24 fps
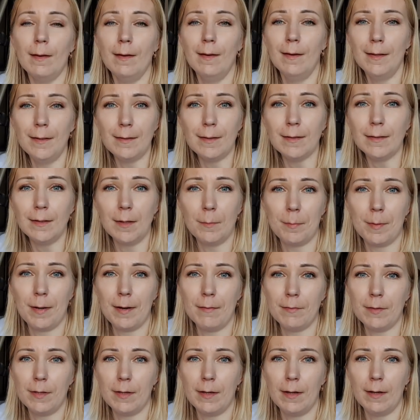I tak
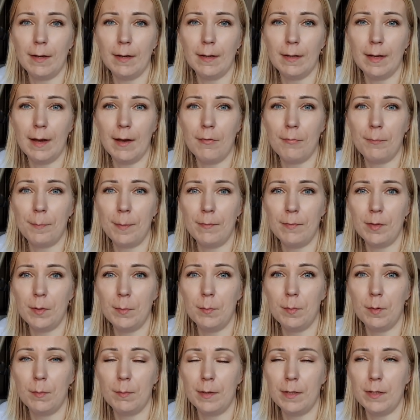naprawdę ja w pewnym
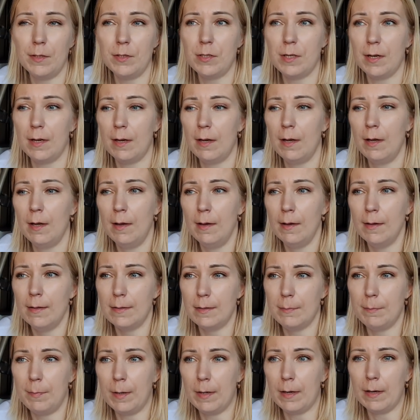momencie
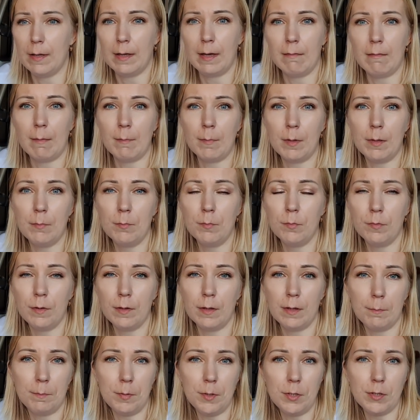zbaraniałam i mówię,
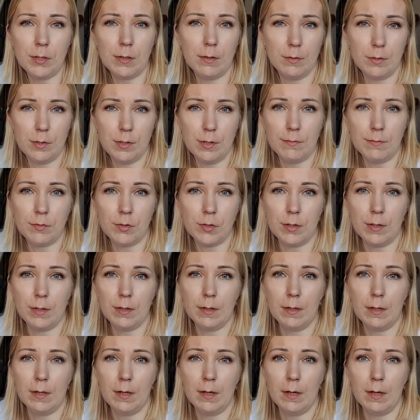napiszę do dziewczyn,
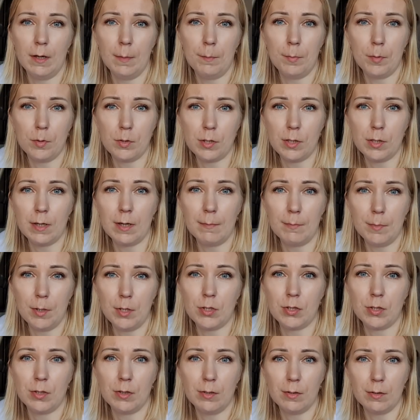e, poczekam
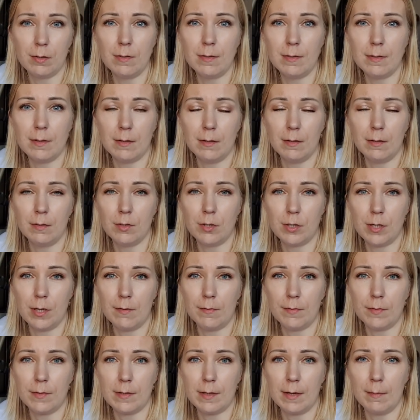jeszcze do końca tego
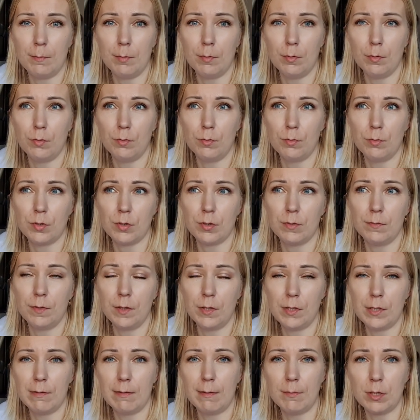czerwca, bo już
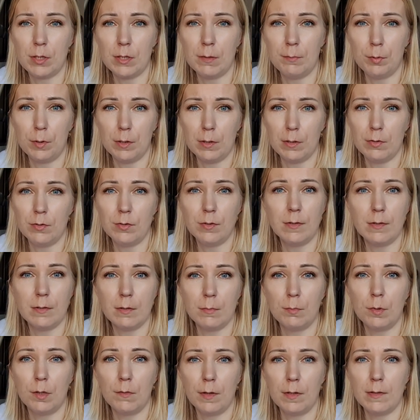wiedziałam, że te płatności są
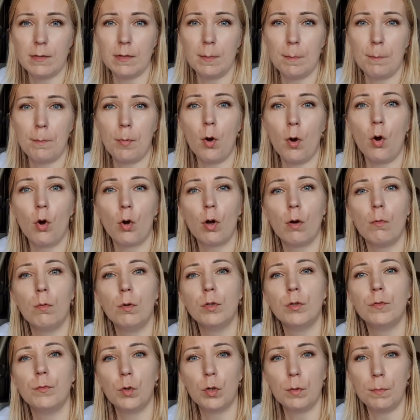mniej więcej po około
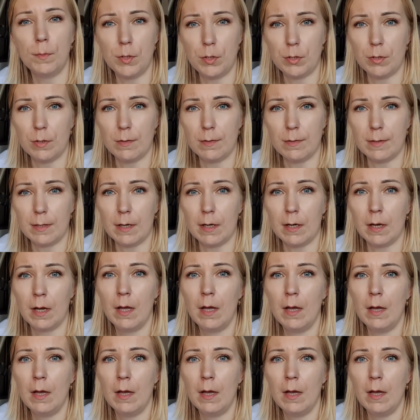dwóch miesiącach,